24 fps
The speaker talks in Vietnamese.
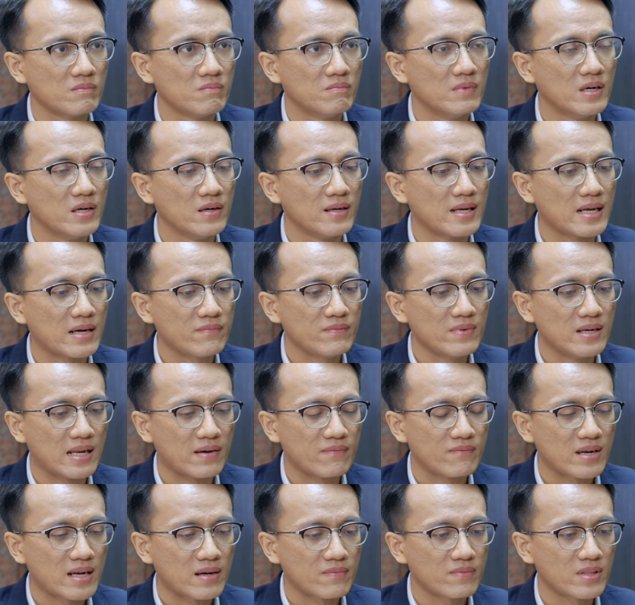10 năm
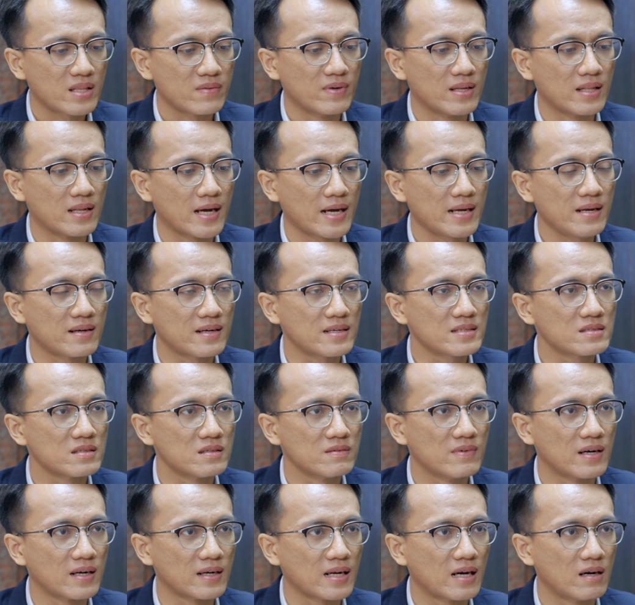15 năm thì mình thấy được cái
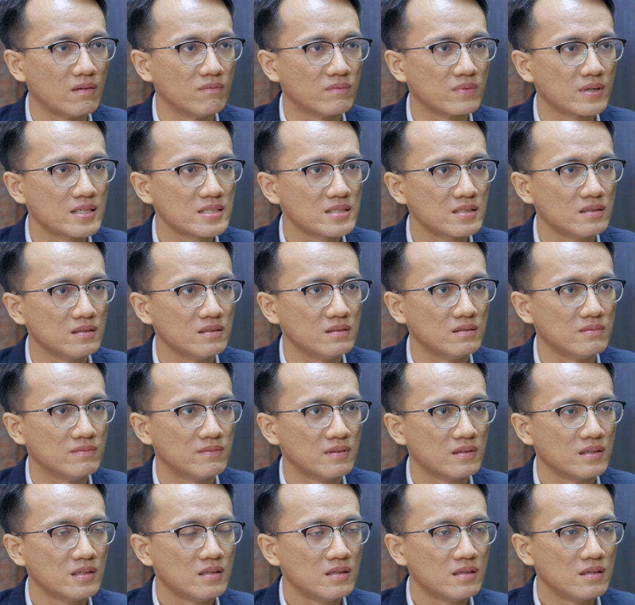sự vận động cái sự
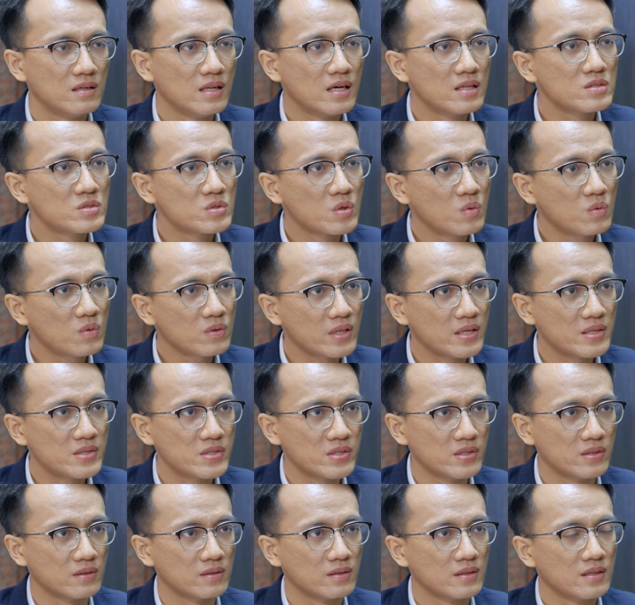lên xuống của thị
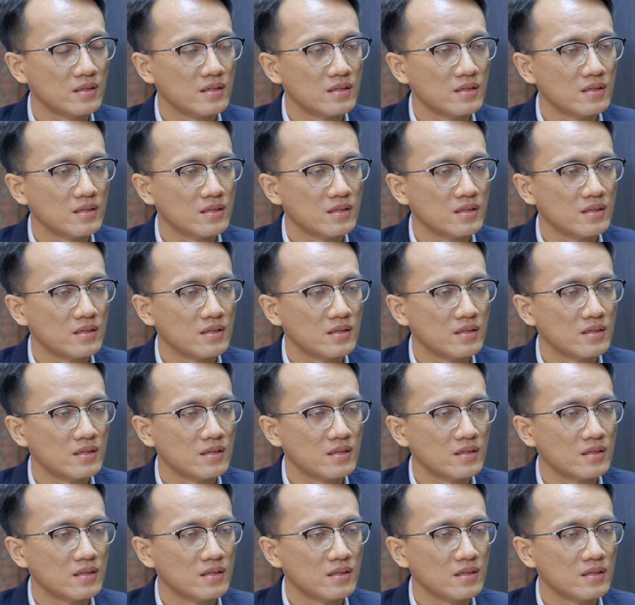trường